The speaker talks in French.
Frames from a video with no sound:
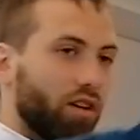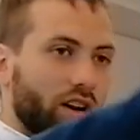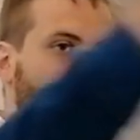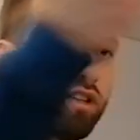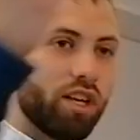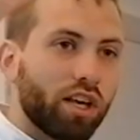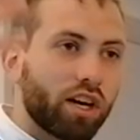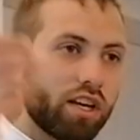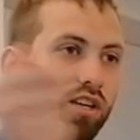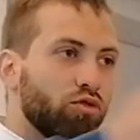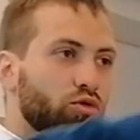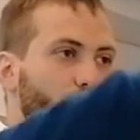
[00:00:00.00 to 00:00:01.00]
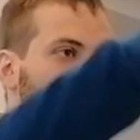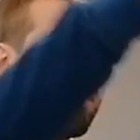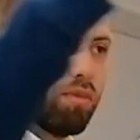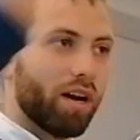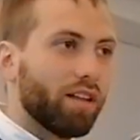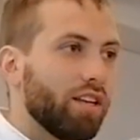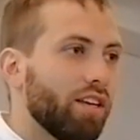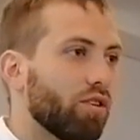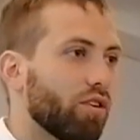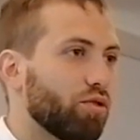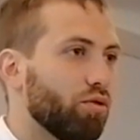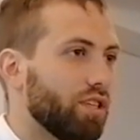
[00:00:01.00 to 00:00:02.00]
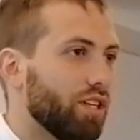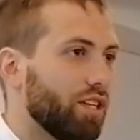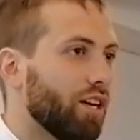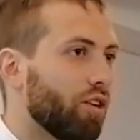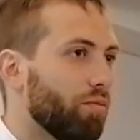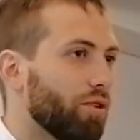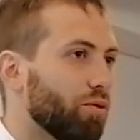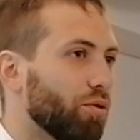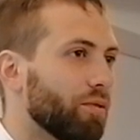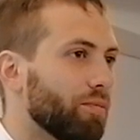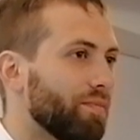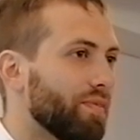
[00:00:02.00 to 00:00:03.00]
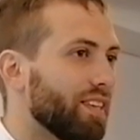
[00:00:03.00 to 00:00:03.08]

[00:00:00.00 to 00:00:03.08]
voilà, t'es guéri, tu peux te balader dans la société comme les autres.